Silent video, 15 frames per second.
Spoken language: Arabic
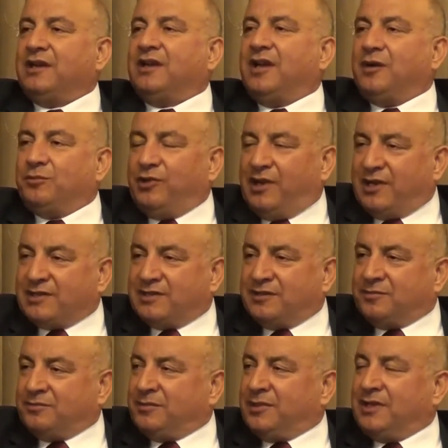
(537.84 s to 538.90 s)

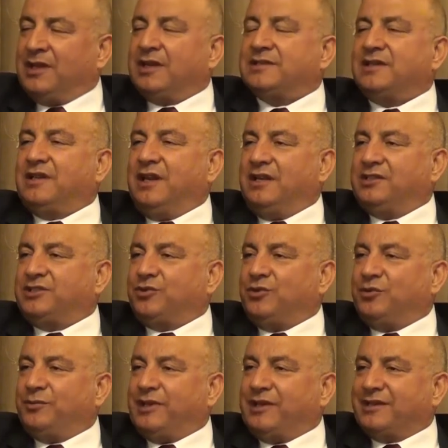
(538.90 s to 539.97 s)
كملازم لسلاح الجو
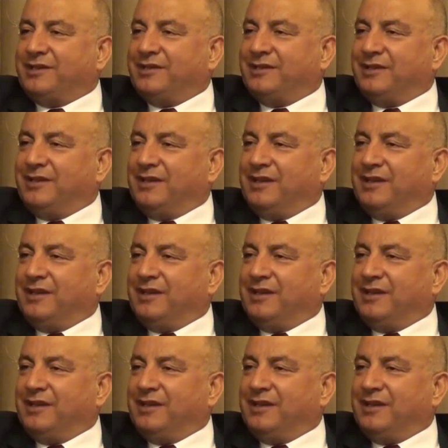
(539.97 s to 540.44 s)
الملكي